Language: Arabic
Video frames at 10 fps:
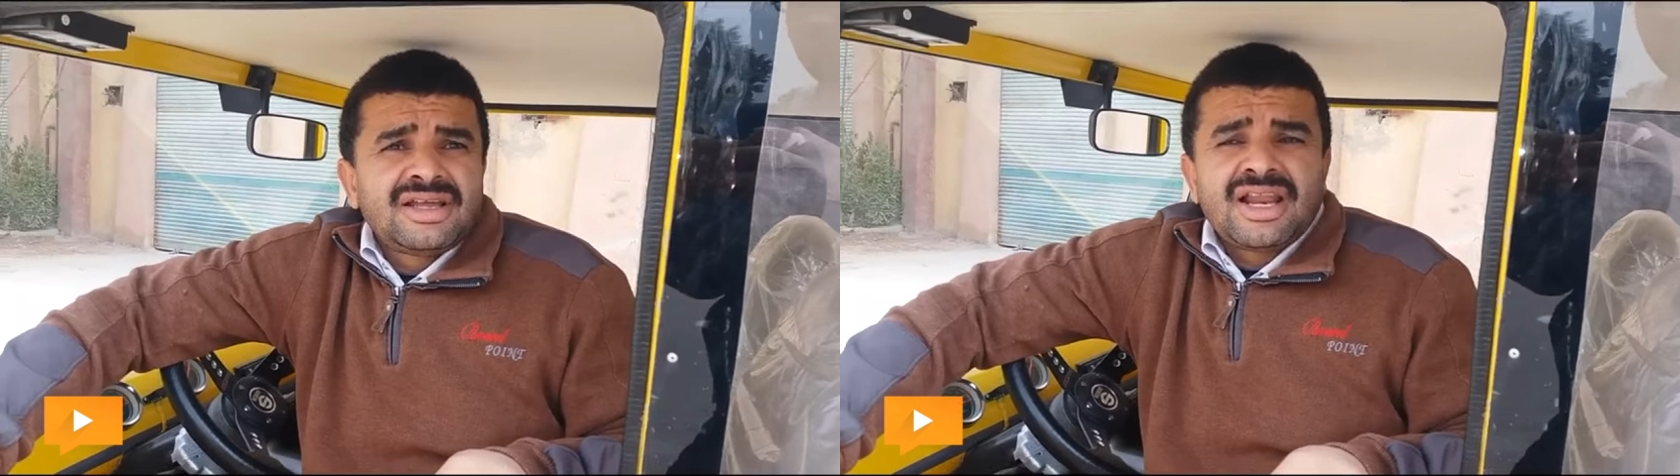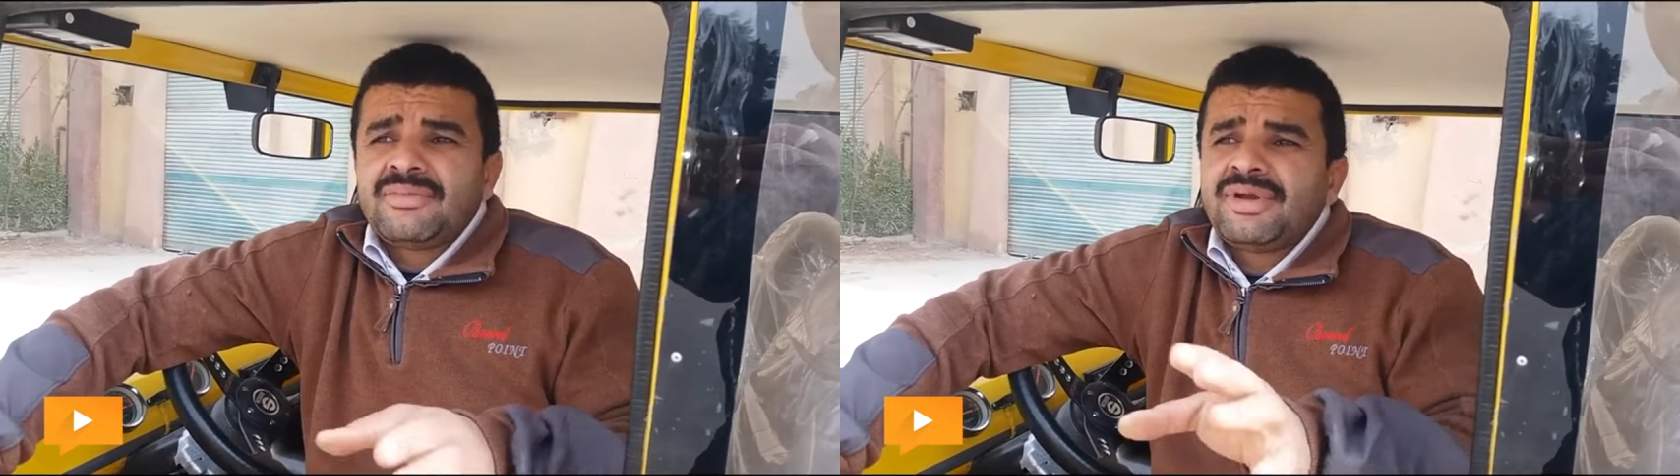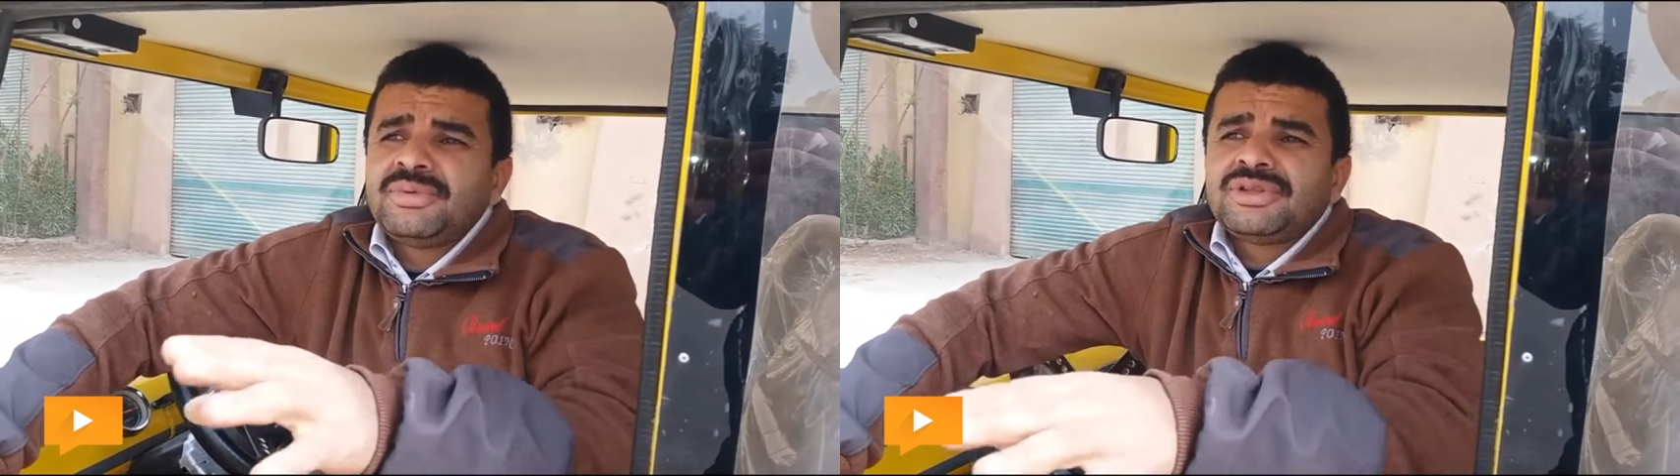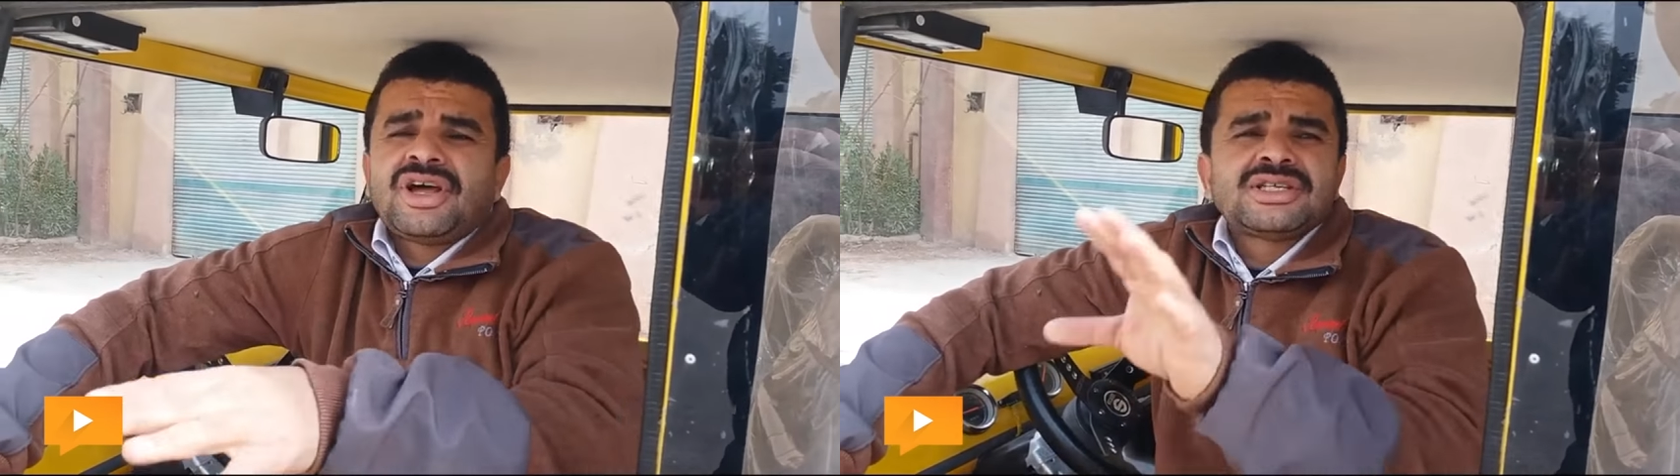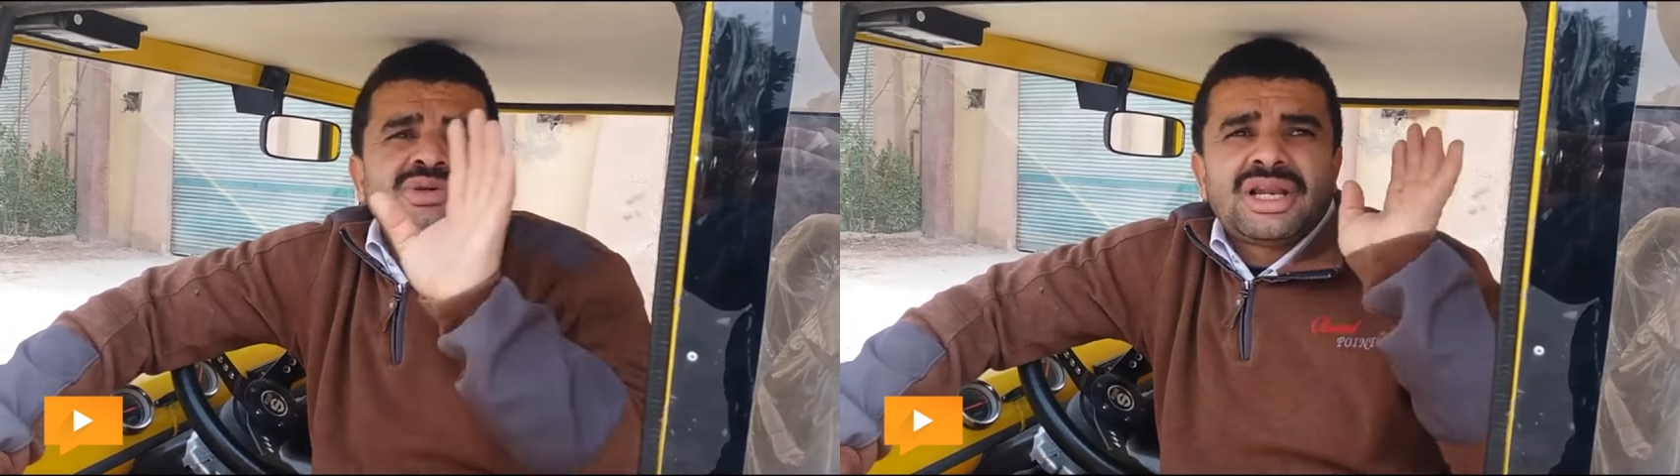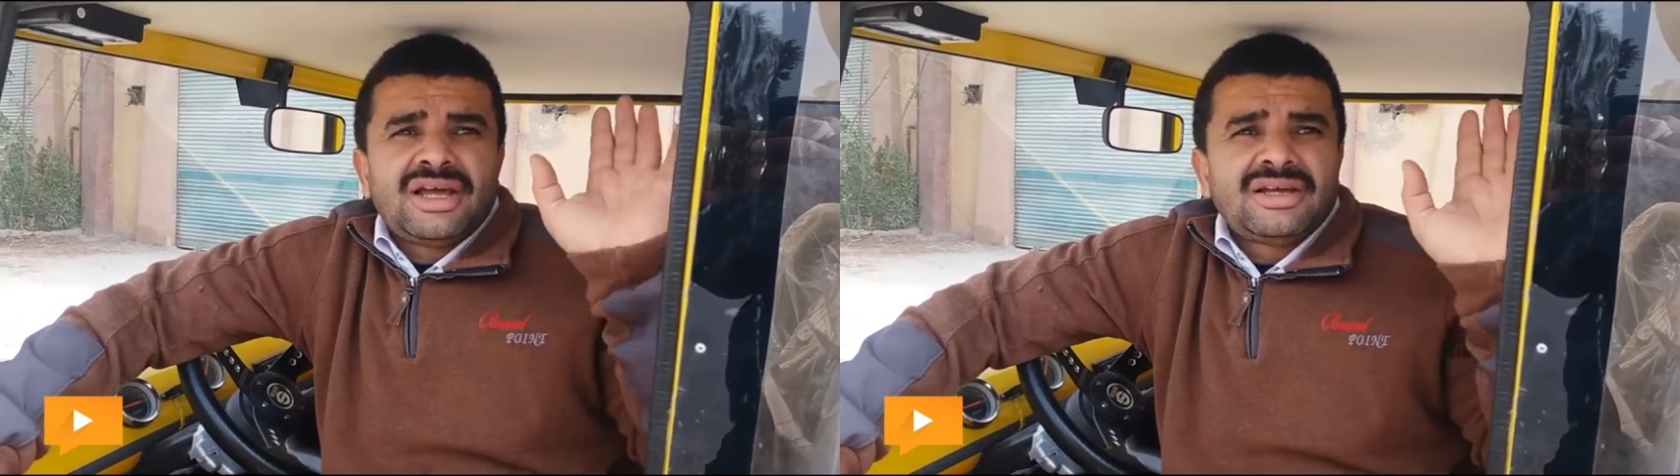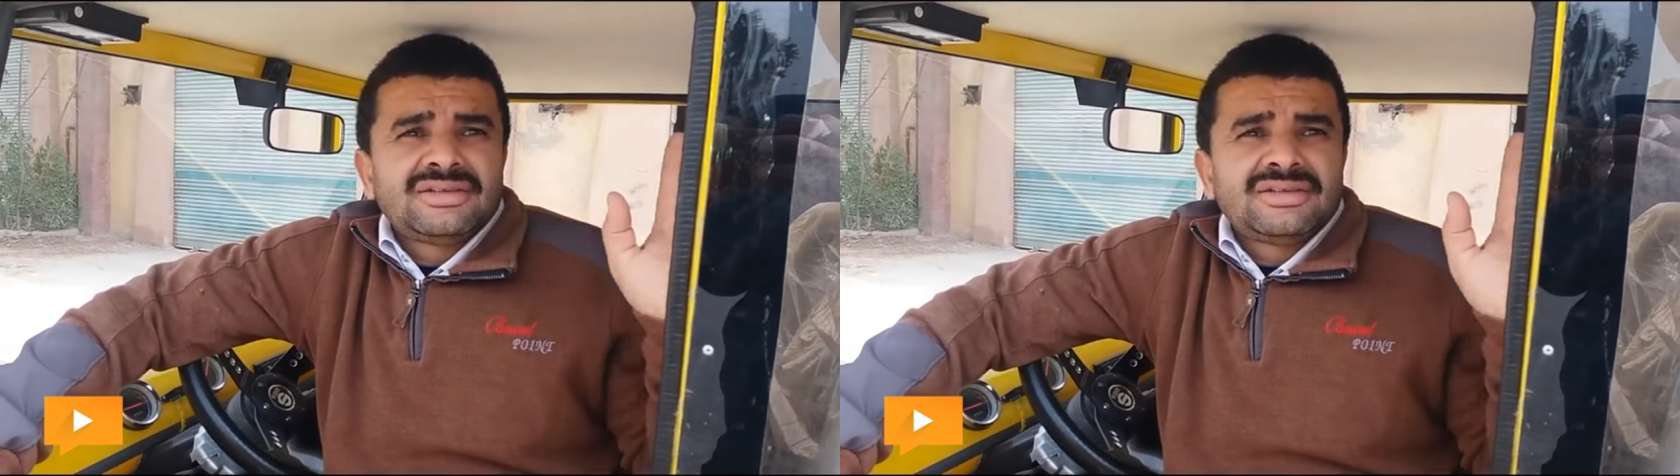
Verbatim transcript: العربيه دي بترخص ولا لا